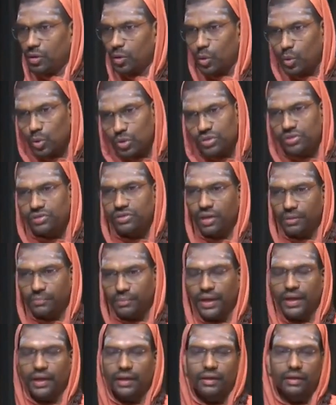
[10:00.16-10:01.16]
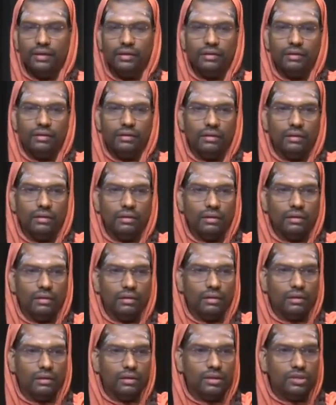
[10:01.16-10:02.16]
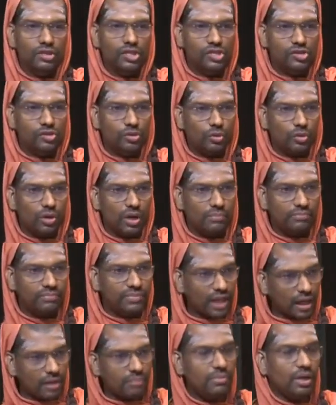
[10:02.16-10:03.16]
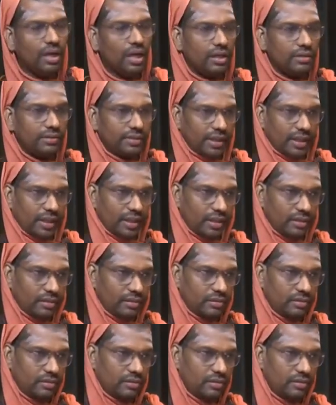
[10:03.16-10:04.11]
तो उस समय जिसको हम धर्म कहते हैं